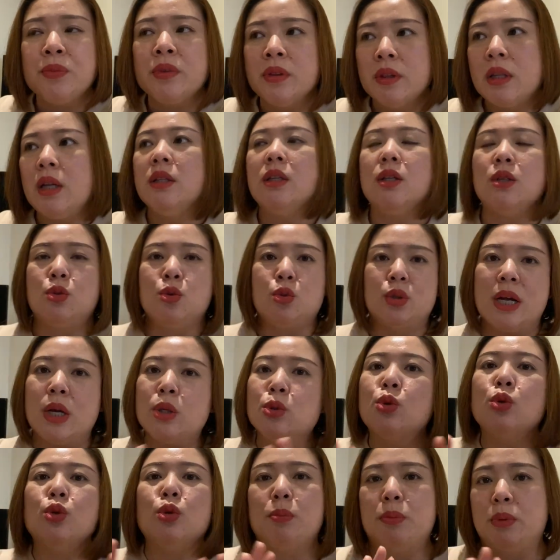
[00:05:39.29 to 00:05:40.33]
那你就干
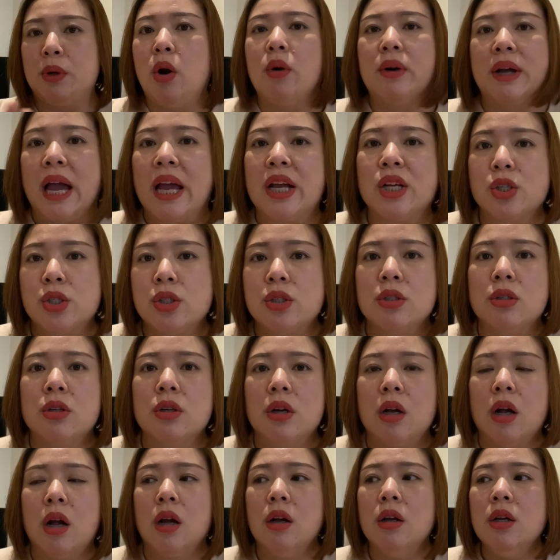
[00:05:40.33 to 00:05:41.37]
脆就不要开始
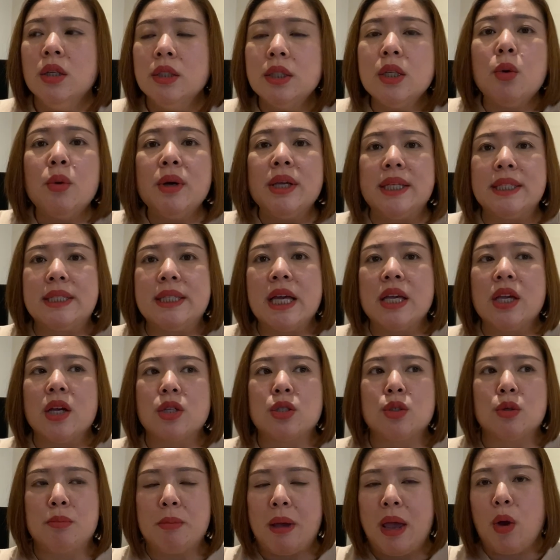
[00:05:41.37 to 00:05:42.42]
啊！像我以前也
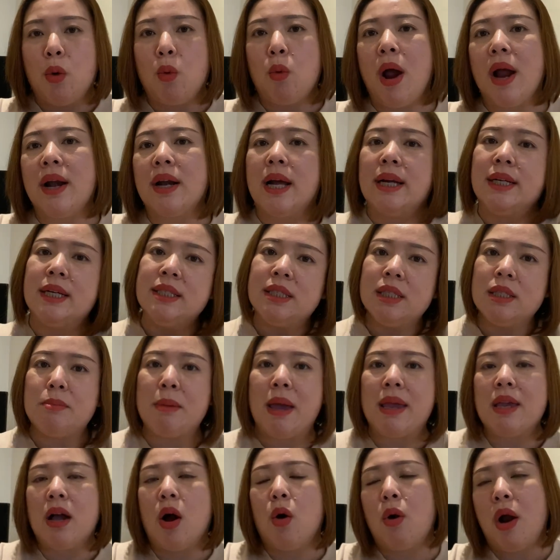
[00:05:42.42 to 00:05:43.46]
是买花呀，人家就
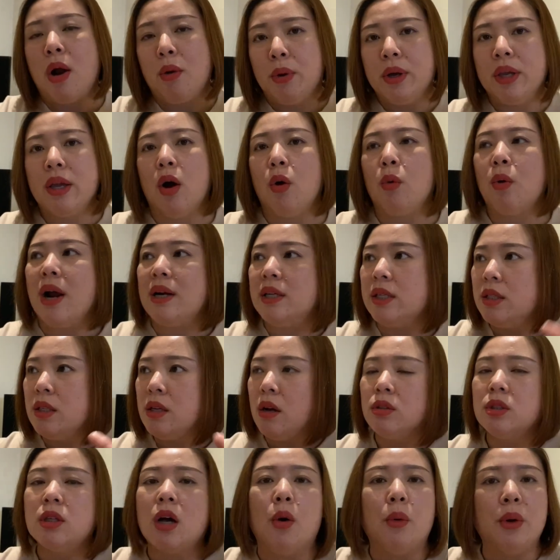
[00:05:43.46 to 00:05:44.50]
买养花，我也养花，人家
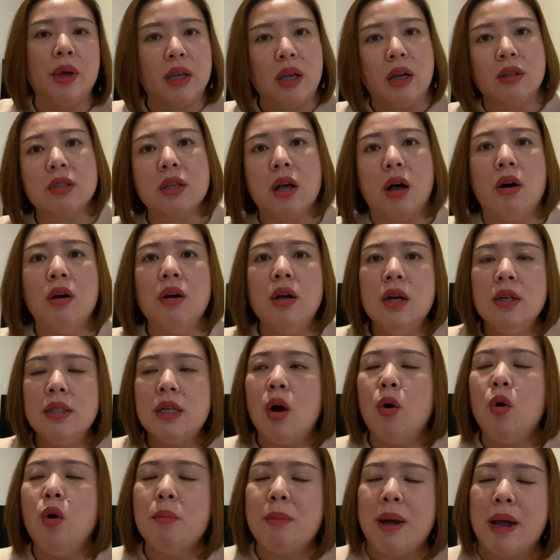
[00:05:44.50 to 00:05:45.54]
养草我也养草。然
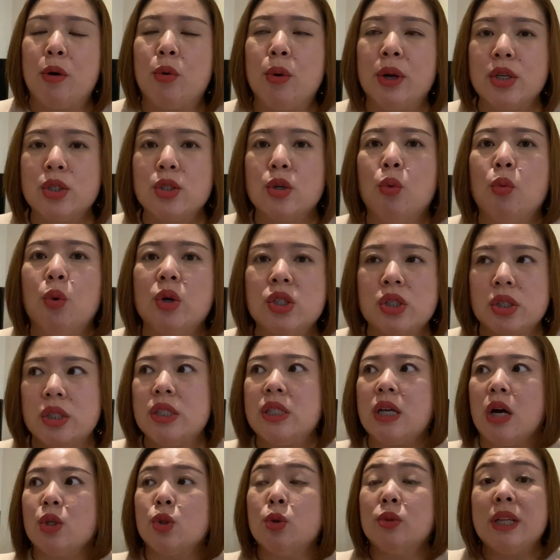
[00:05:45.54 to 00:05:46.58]
后我买回来之后，我只是
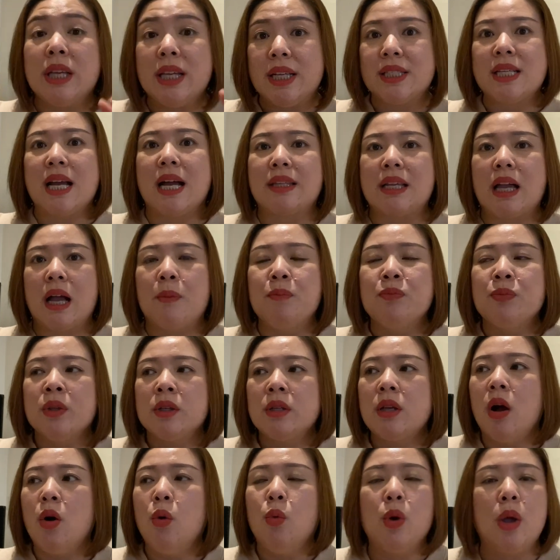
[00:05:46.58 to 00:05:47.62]
享受那一刹那，
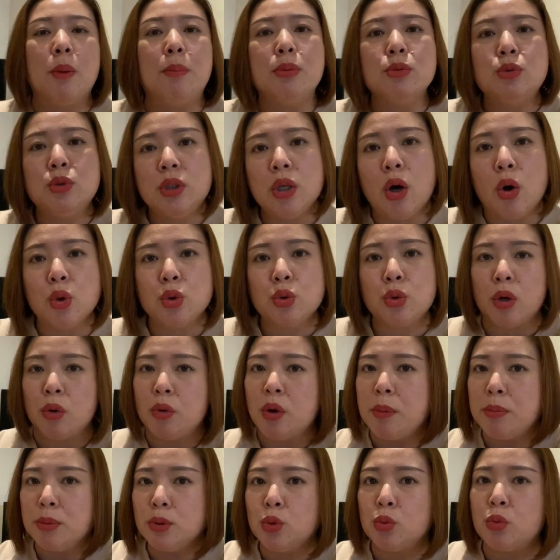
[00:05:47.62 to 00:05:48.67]
然后我也不去浇水，我
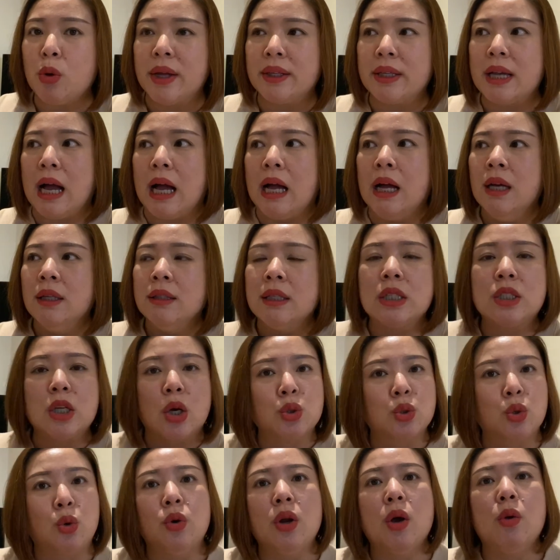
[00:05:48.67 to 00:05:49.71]
也不去管它，它长
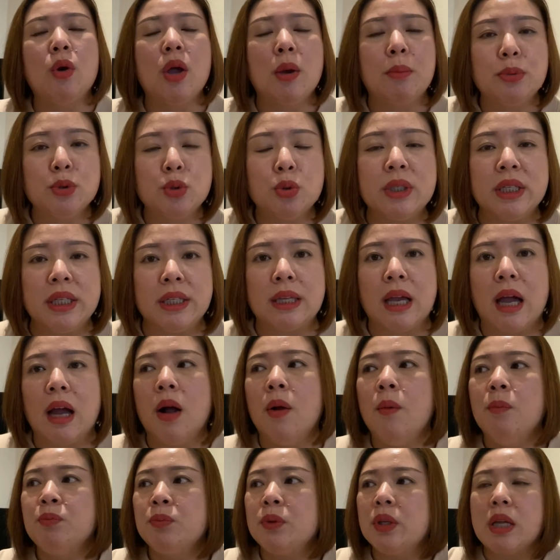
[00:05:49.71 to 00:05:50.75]
虫了我也不去理它，
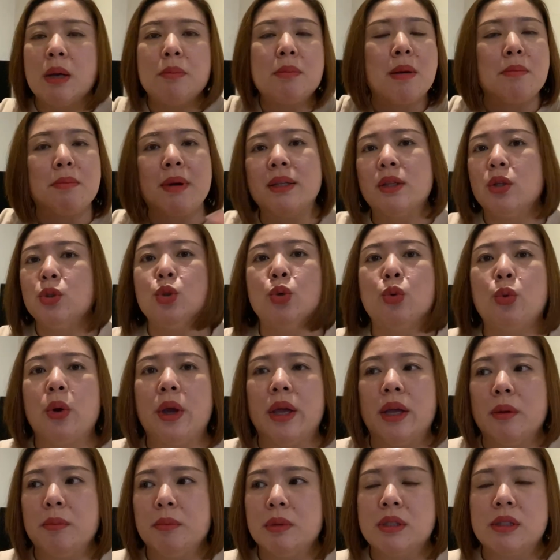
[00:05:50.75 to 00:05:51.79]
那它慢慢的就
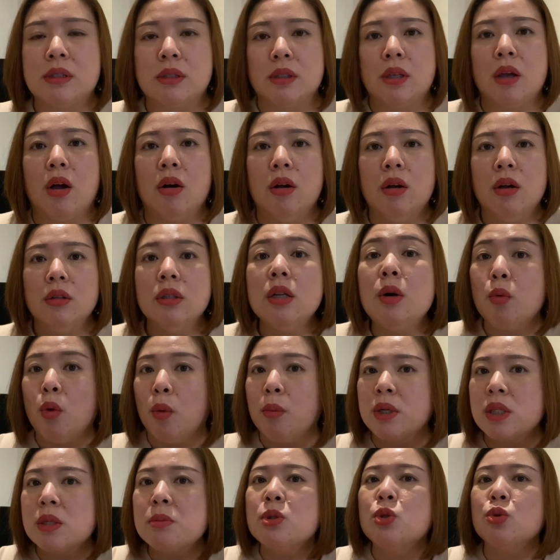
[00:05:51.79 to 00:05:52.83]
会死掉。那我
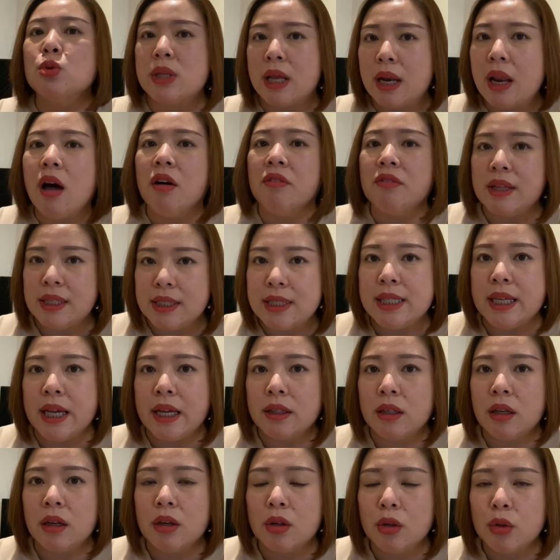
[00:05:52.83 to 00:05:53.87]
是不是就在浪费钱
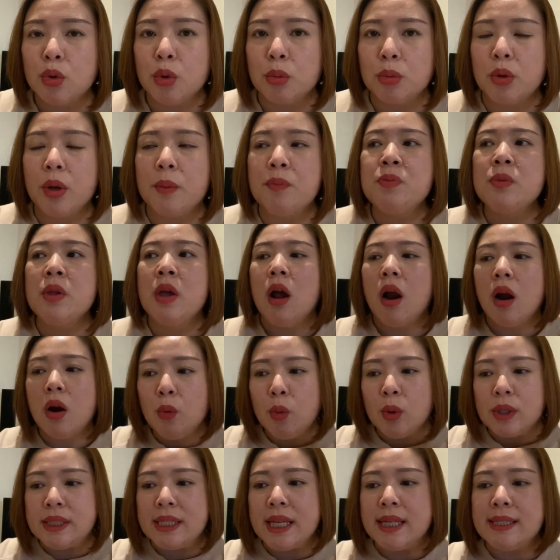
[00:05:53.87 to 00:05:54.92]
呢？对不对？而
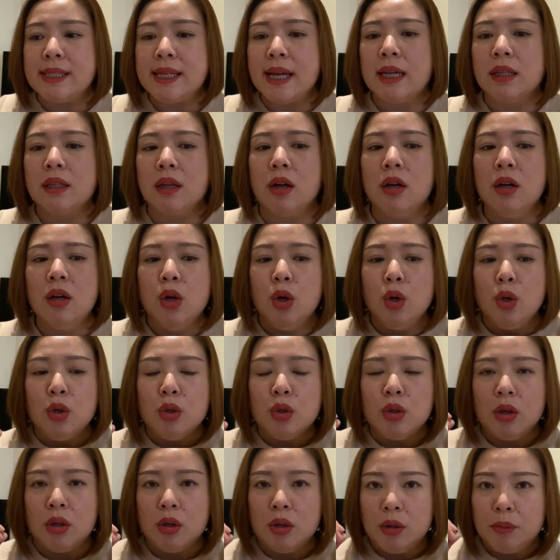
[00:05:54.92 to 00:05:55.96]
我现在呢，
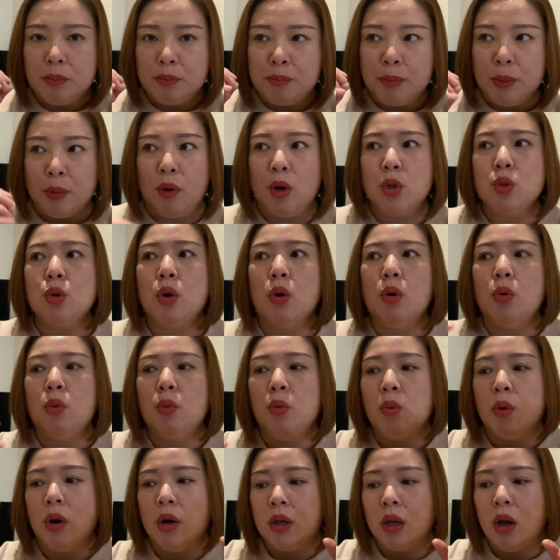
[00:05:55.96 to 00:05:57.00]
呃，比方说
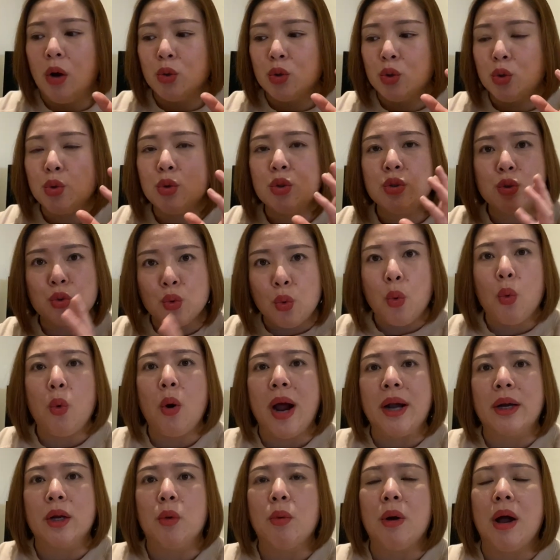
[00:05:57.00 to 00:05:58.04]
我要去种
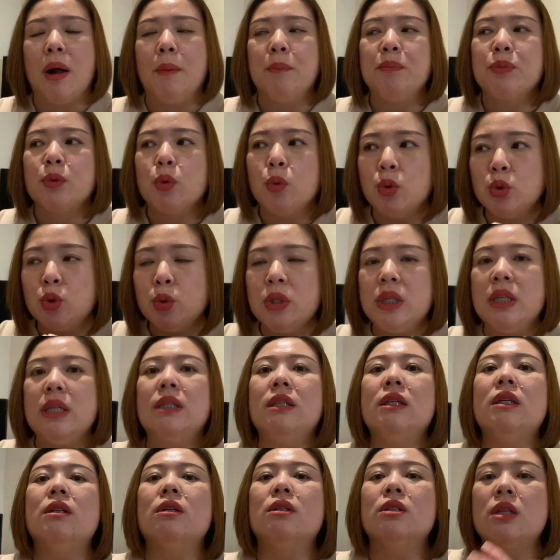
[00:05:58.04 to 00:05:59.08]
花的话，我就一
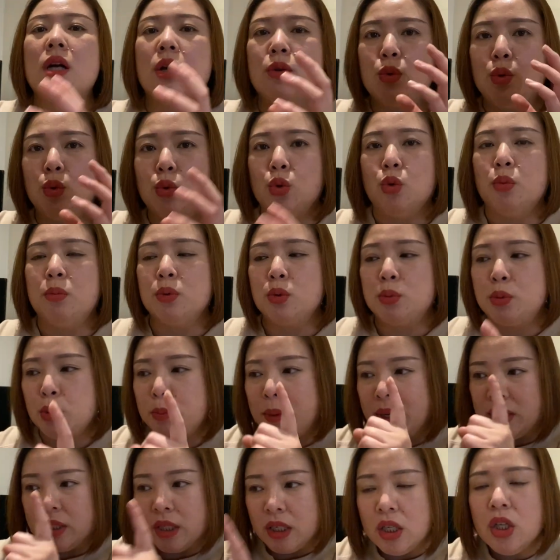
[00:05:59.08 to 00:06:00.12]
定像 YouTube 去
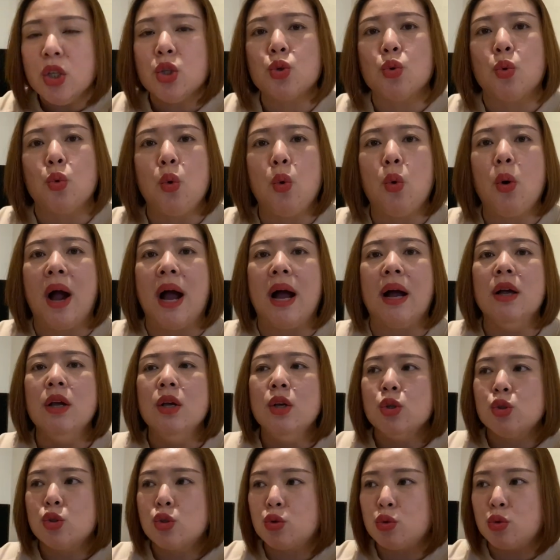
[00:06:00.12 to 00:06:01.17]
把这一种花
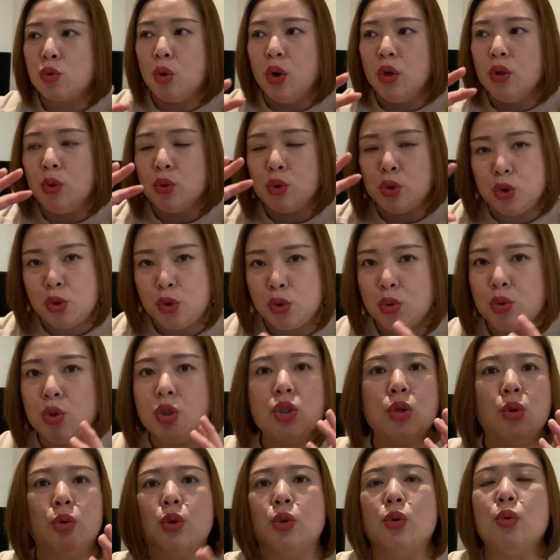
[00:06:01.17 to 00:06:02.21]
所有需
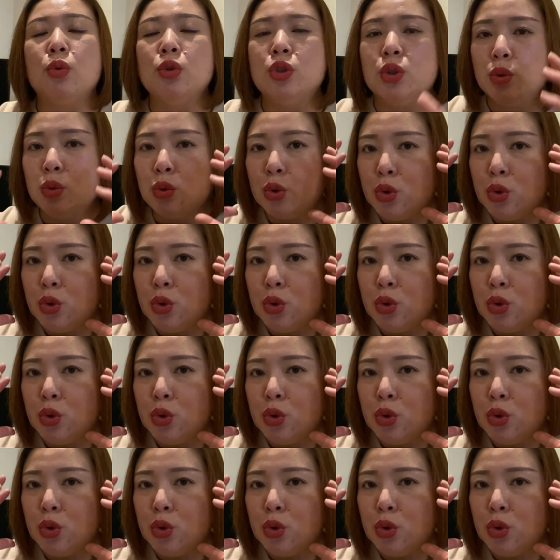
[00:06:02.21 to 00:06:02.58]
求的东西都